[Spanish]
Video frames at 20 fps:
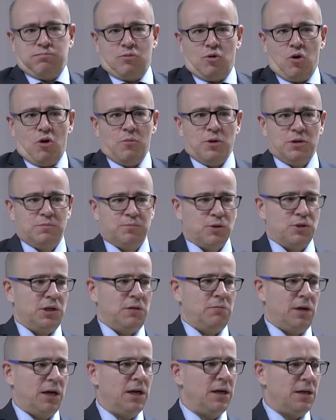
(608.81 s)
cómo es
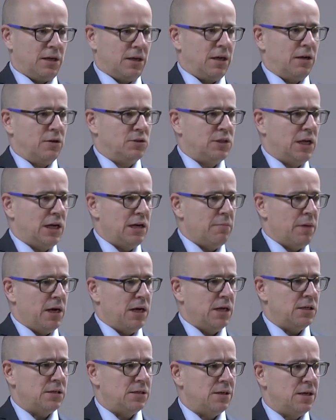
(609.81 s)
posible que los
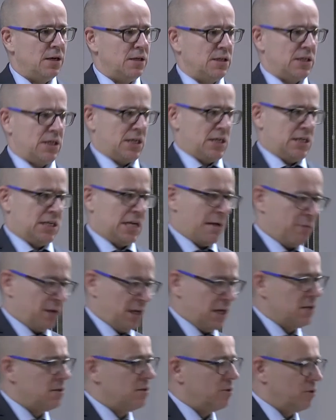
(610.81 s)
alemanes,
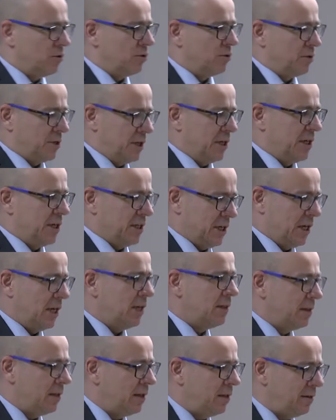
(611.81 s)
sabiendo quién es
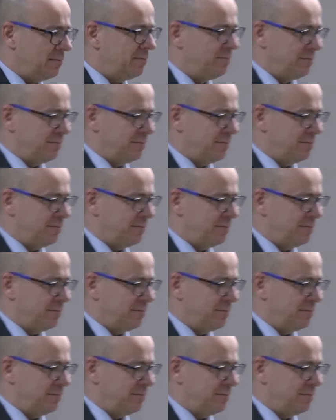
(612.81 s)
Hitler,